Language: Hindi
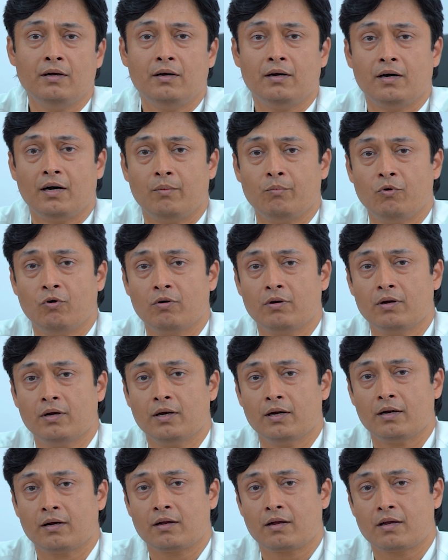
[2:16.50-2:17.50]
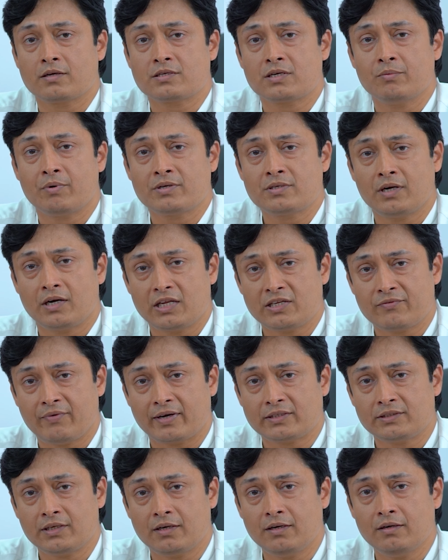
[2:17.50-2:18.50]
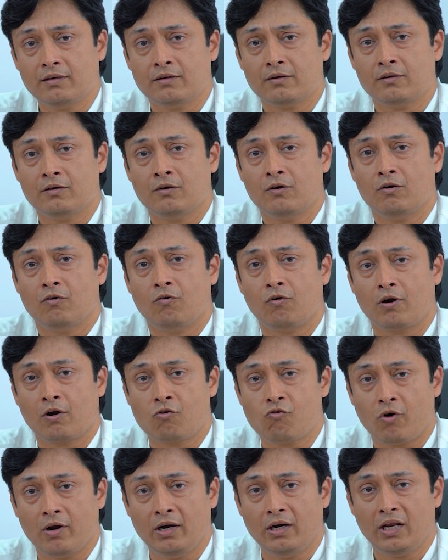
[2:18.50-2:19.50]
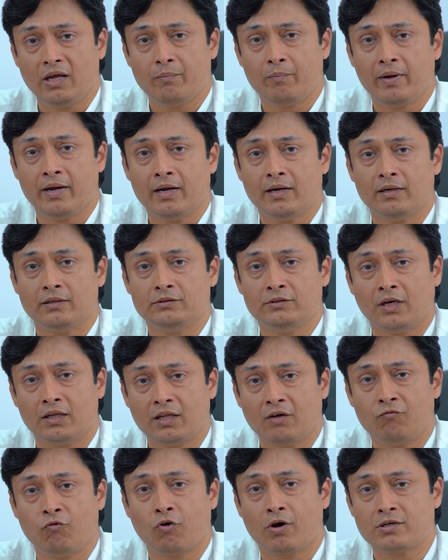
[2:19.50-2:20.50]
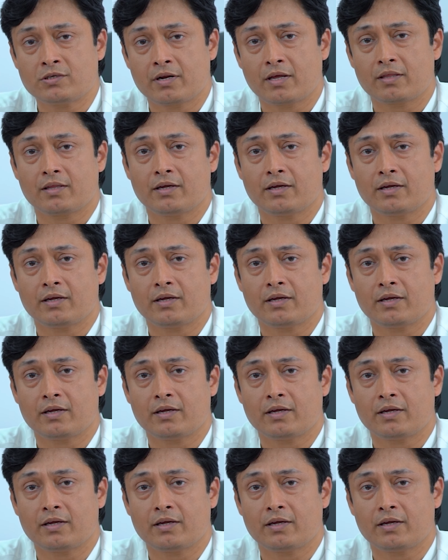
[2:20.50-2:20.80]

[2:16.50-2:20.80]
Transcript: हम लोग कस्टमर सेटिस्फेक्शन और क्वालिटी पे ज़्यादा फोकस रहते